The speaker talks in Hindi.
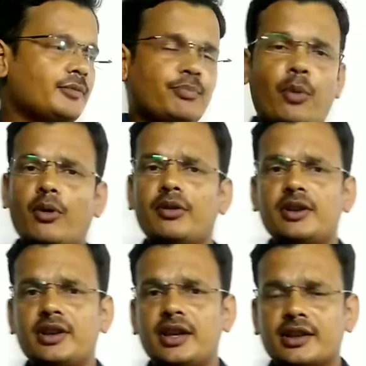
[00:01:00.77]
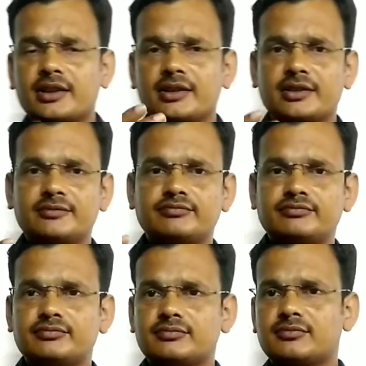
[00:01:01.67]
वो एक
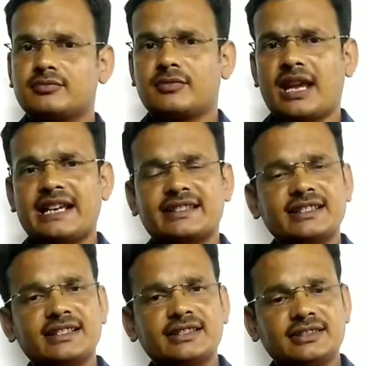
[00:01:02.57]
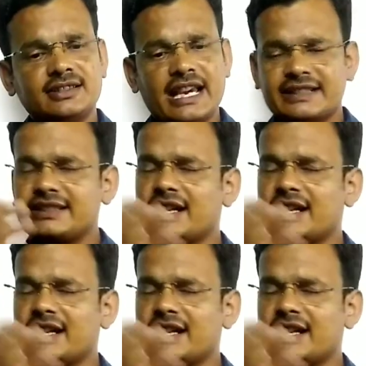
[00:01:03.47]
ऐसे ऐसी